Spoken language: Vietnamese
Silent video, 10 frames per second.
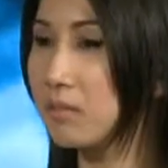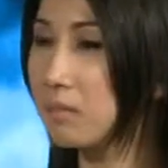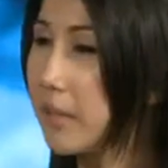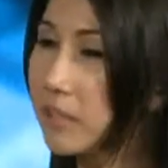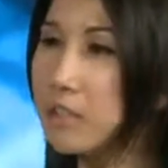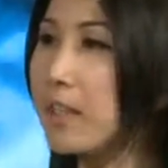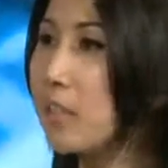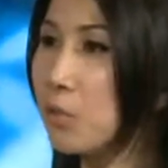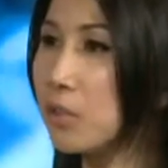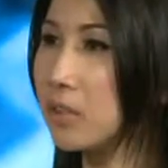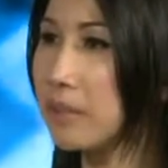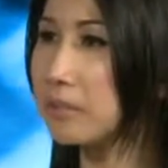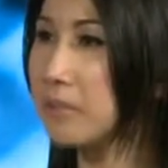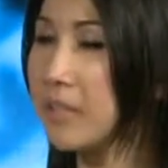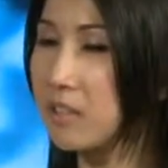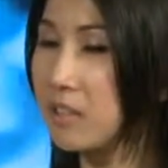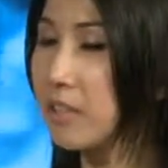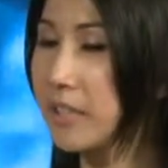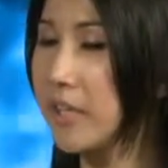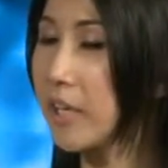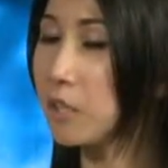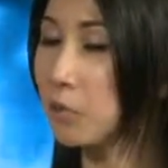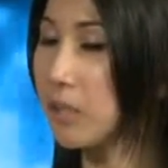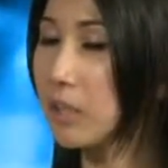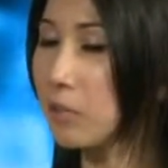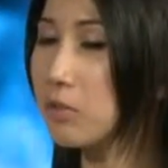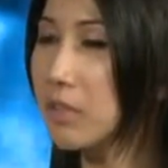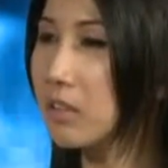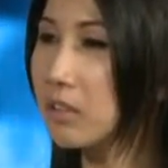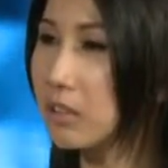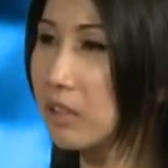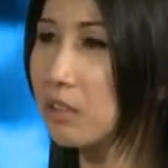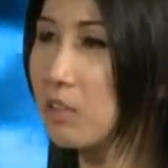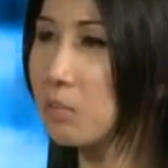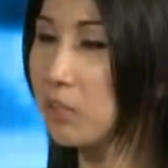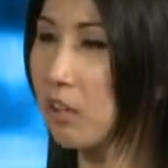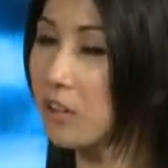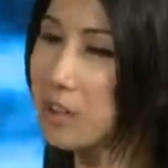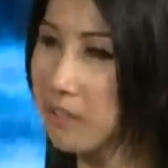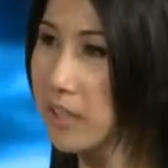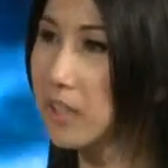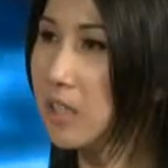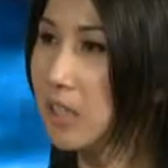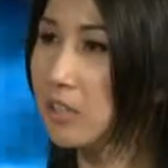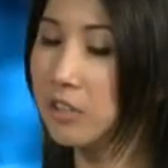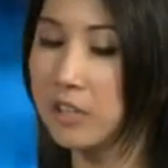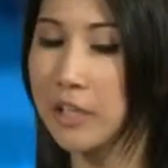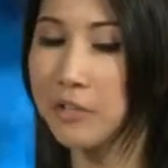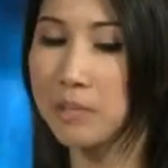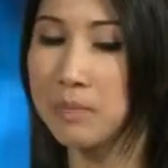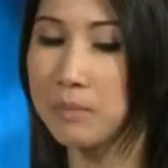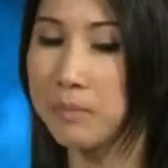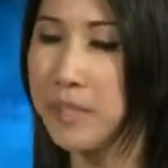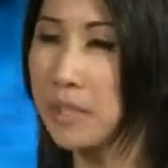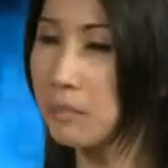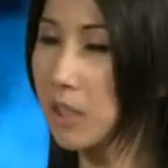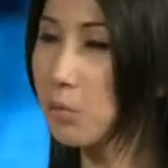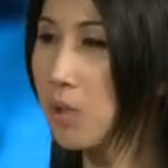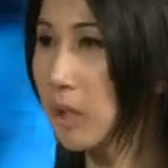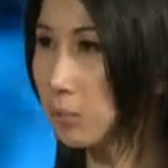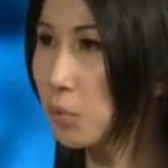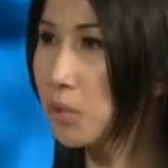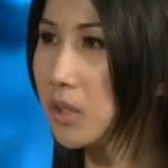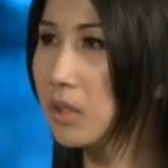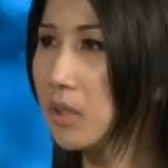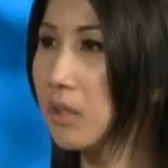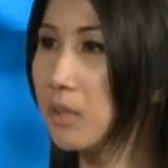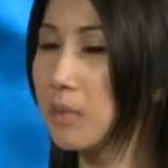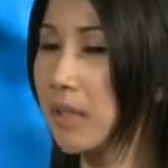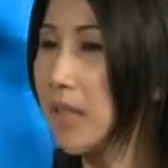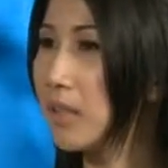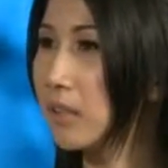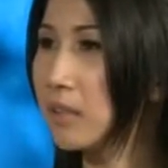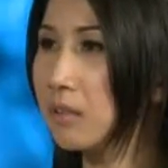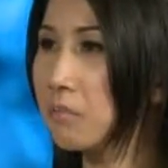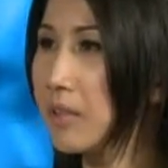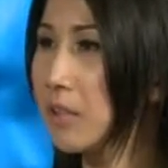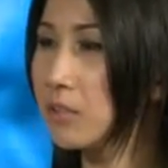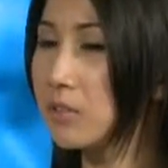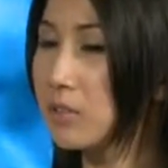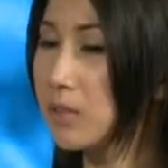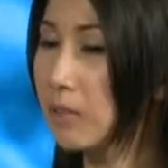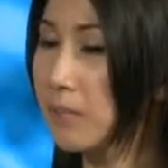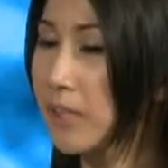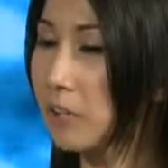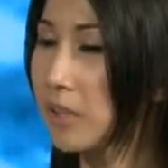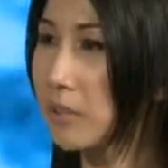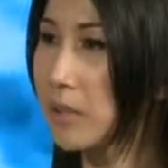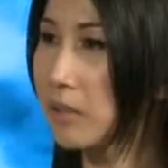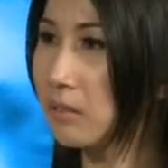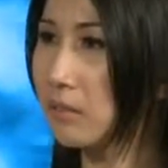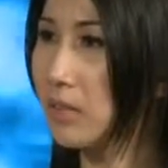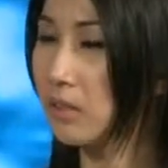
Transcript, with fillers: bị như vậy luôn, là bây giờ rất là dễ nổi cáu, thì cái đó thực ra nó không có như vậy. Thì thường nếu như mà mình biết là mình không có hợp thuốc á, mình thấy là cái vì sao mà dạo này mình